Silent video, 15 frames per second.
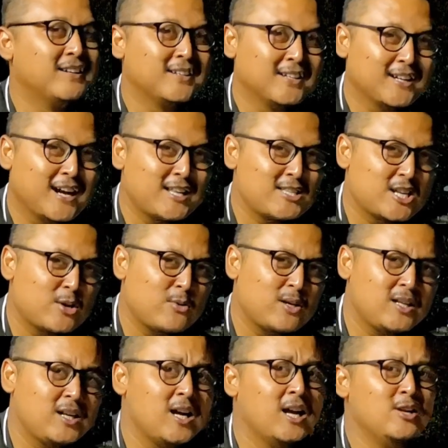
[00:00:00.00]
kekacauan
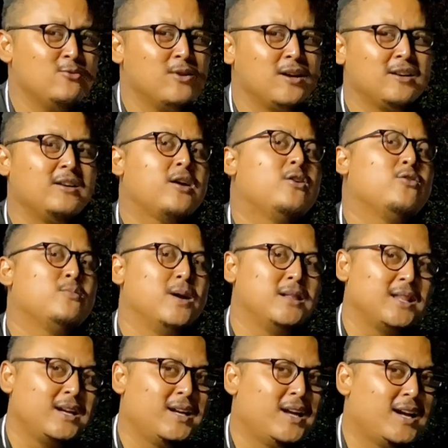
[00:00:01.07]
kegaduhan rumah
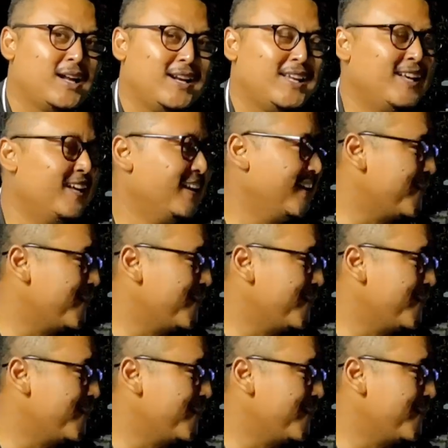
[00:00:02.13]
tangga kalian